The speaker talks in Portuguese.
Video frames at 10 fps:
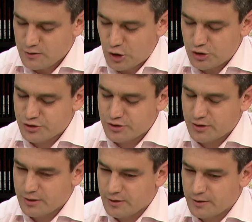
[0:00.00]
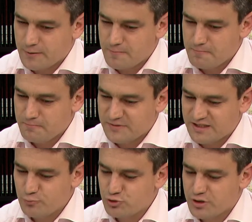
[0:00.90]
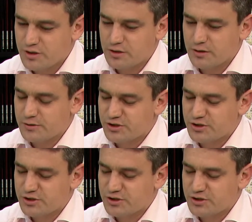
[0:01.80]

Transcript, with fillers: Nós hum, temos que